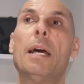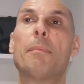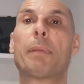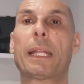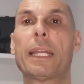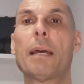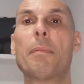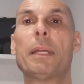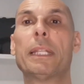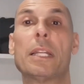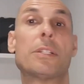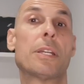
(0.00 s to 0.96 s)

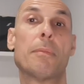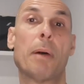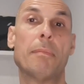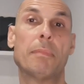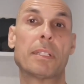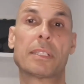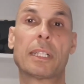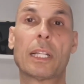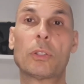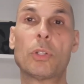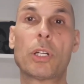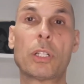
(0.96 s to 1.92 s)
praticamente dice, beh, è
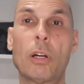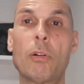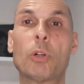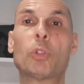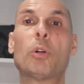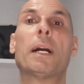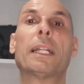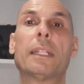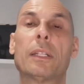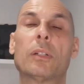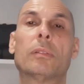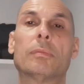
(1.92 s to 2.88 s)
scattato il rinnovo
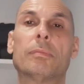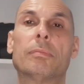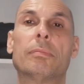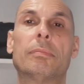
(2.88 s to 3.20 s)
automatico.